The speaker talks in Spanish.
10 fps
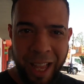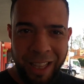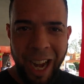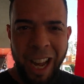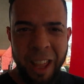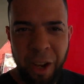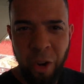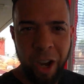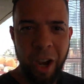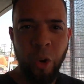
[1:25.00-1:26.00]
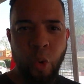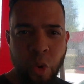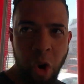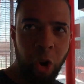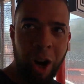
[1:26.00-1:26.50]
de entrada les digo que es
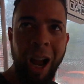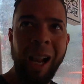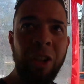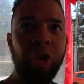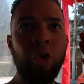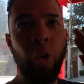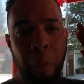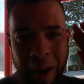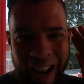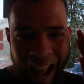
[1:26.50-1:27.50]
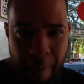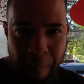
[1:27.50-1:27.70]
un local súper